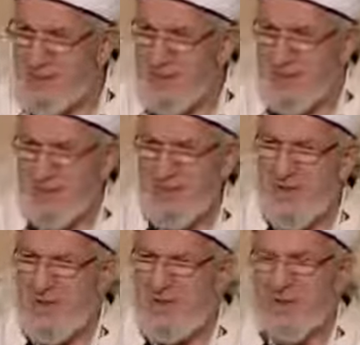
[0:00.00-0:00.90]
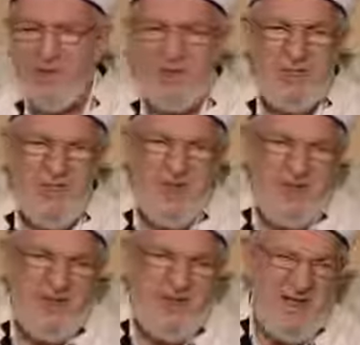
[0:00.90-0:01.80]
denir. Onun için
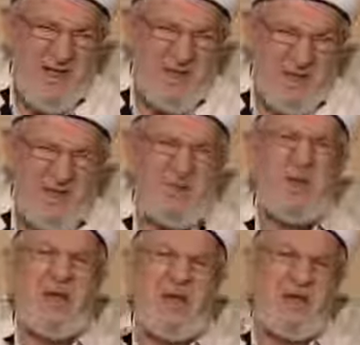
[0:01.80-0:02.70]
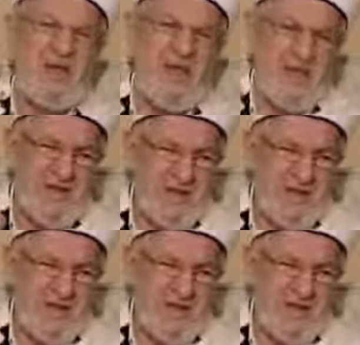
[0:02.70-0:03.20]
temenni kelimesi pek iyi değil.